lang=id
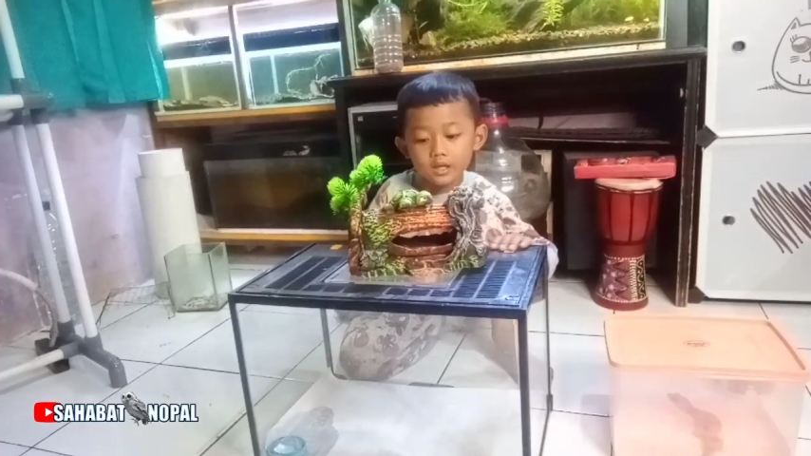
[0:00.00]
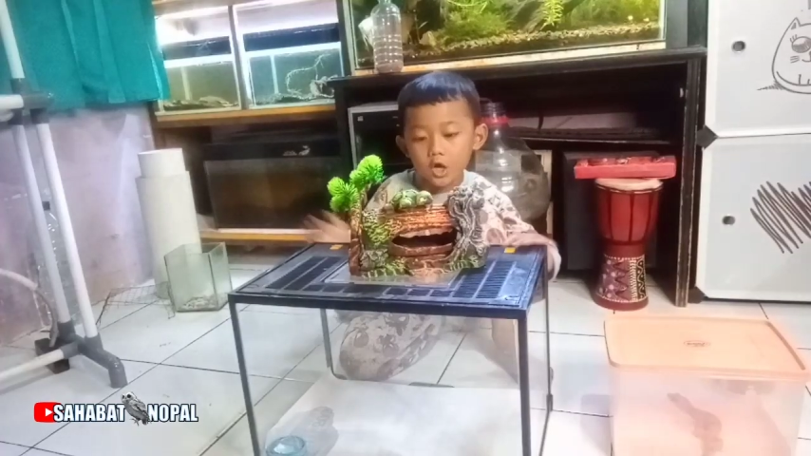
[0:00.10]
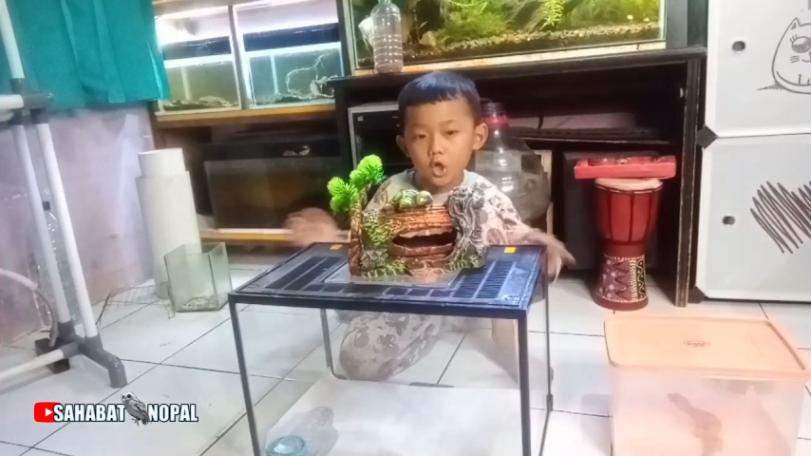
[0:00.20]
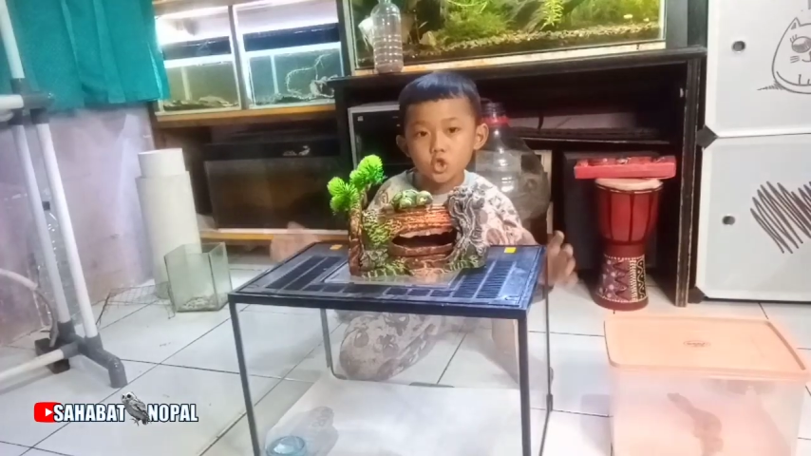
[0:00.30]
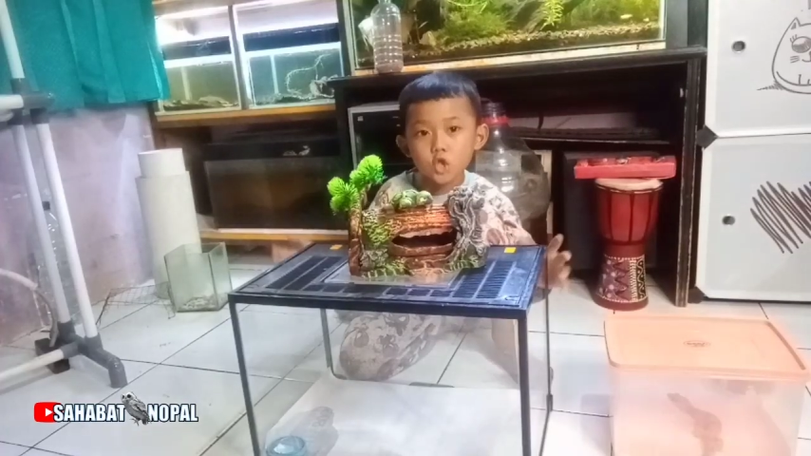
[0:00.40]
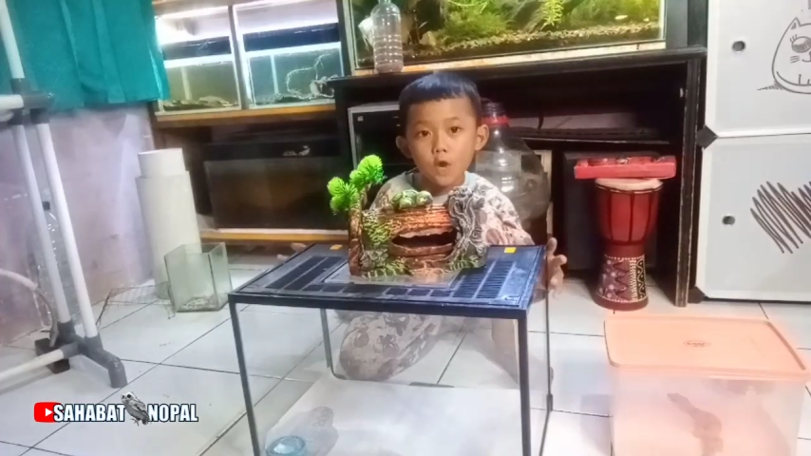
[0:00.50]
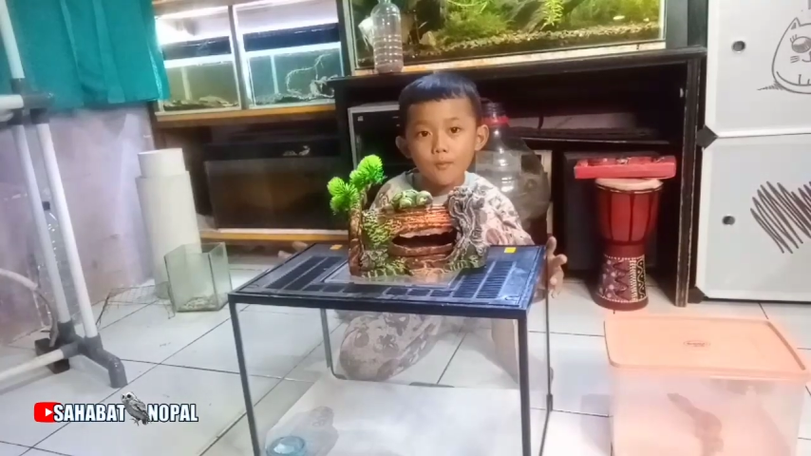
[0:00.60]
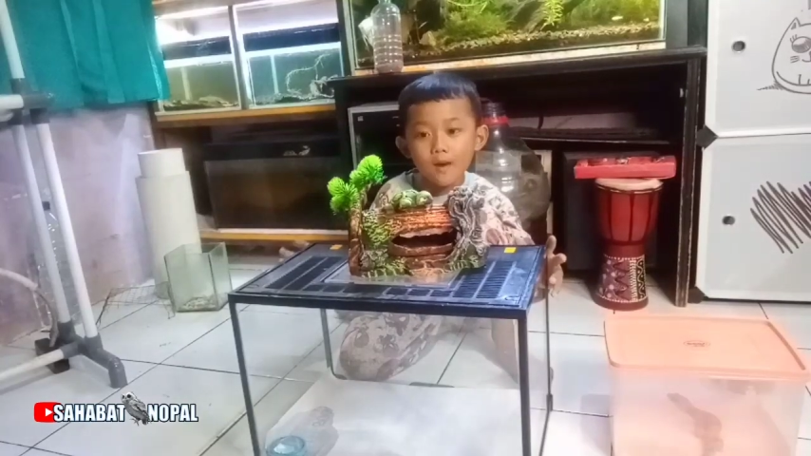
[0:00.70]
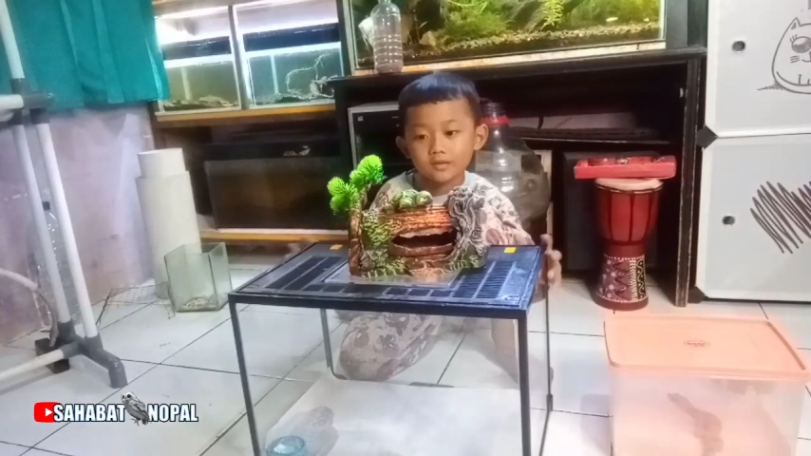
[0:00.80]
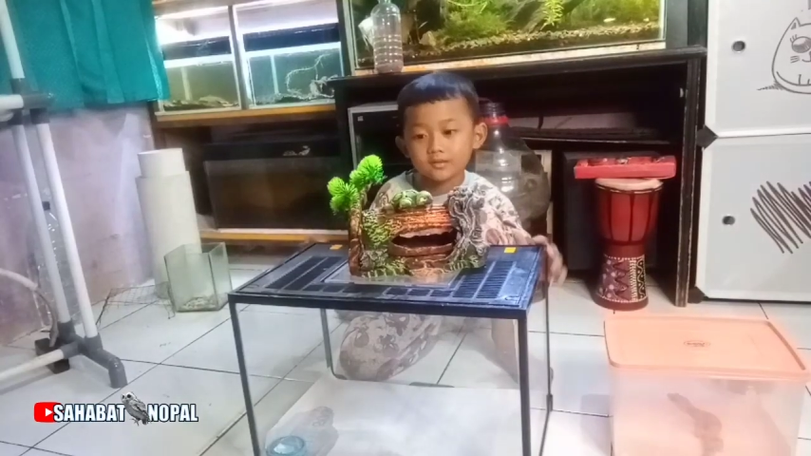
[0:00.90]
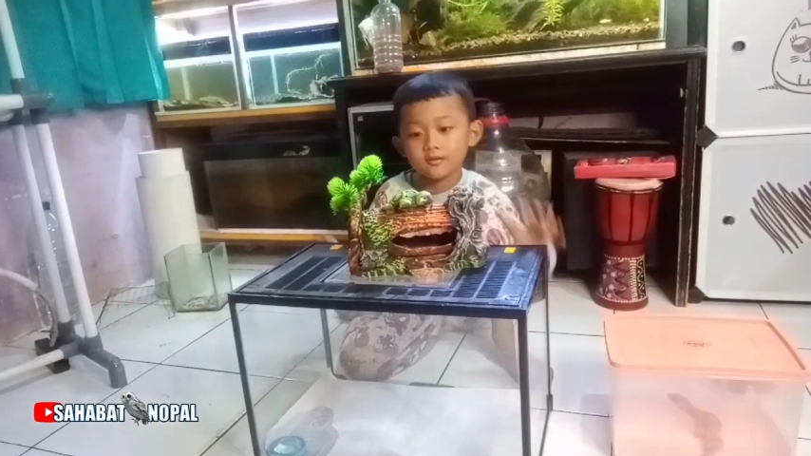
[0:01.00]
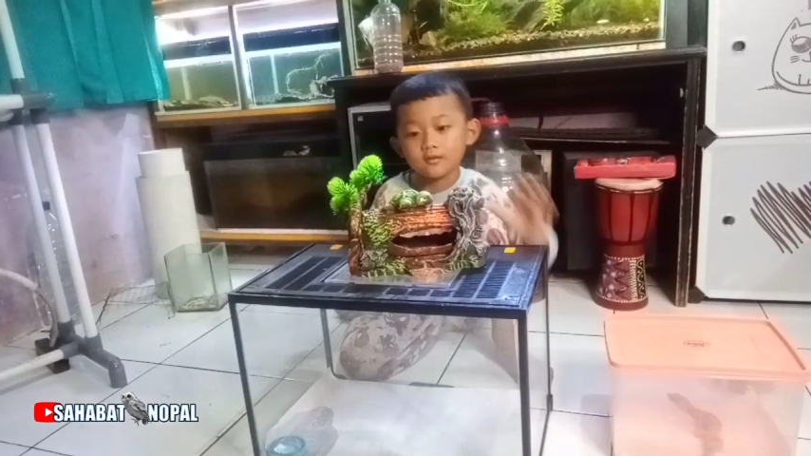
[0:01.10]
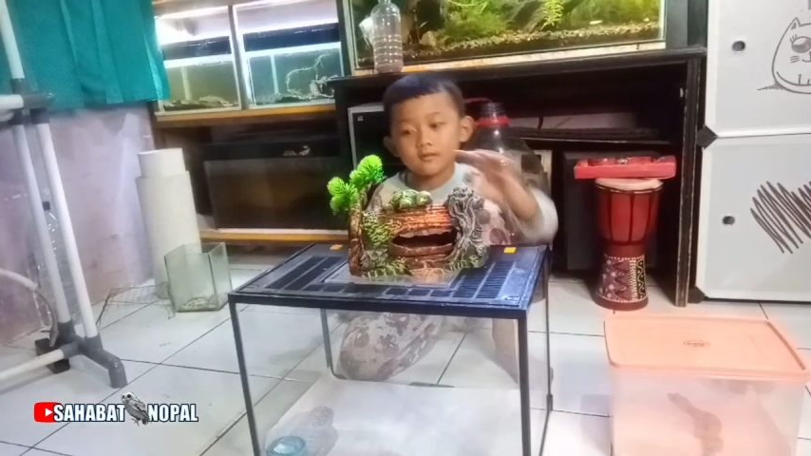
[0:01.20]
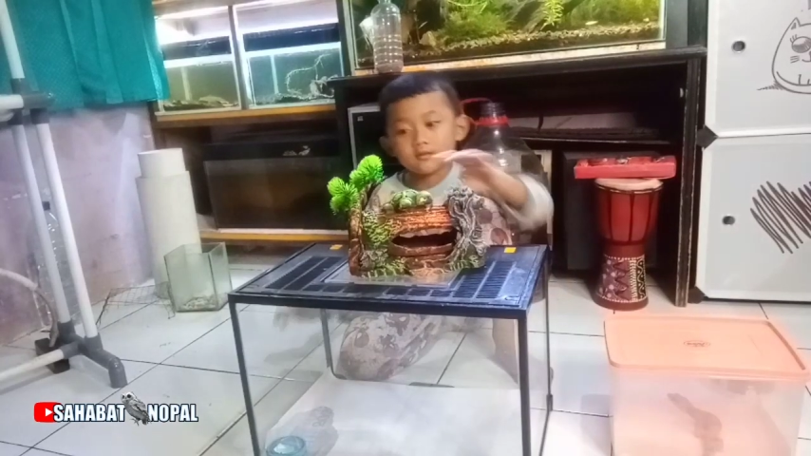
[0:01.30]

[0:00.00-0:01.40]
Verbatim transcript: yang gede banget nih.